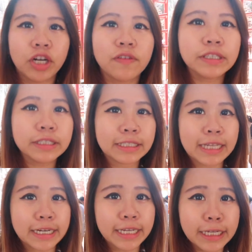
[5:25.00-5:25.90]
Charles.
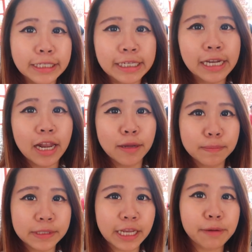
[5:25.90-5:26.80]
Jadi di
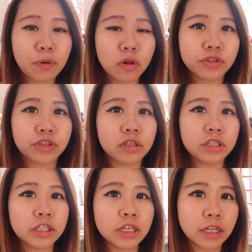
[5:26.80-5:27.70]
dalam Saint Paul's
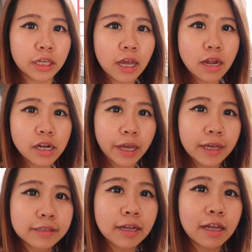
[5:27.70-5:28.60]
Church ini ada
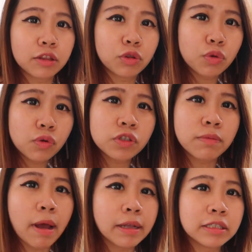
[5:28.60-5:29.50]
kayak satu
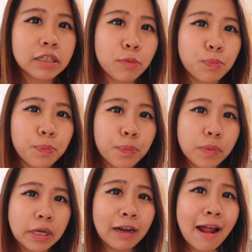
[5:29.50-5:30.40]
semacam
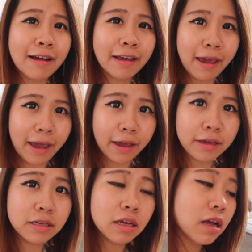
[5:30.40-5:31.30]

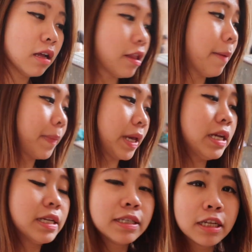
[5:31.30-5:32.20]
kerangkeng,
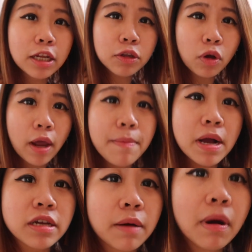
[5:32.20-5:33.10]
tapi di sini itu kayak
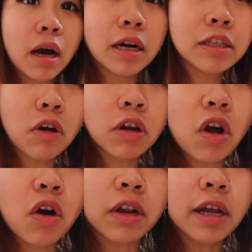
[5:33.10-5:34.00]
banyak banget
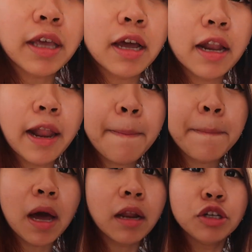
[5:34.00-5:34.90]
orang-orang yang
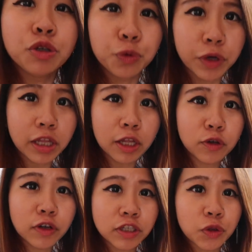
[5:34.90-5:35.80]
ngelemparin duit
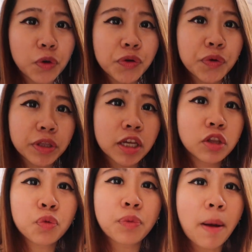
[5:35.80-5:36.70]
atau ngejatuhin duit
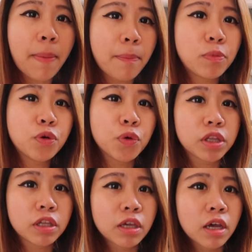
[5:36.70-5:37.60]
gitu berapapun
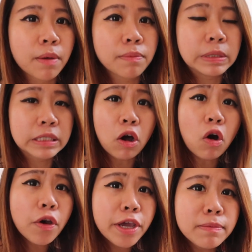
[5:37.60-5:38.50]
duitnya, bisa
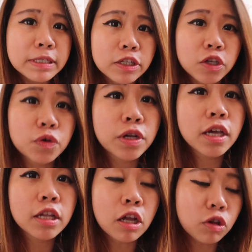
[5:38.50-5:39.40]
koin, bisa satu
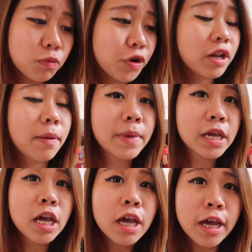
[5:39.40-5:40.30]
ringgit atau mungkin lebih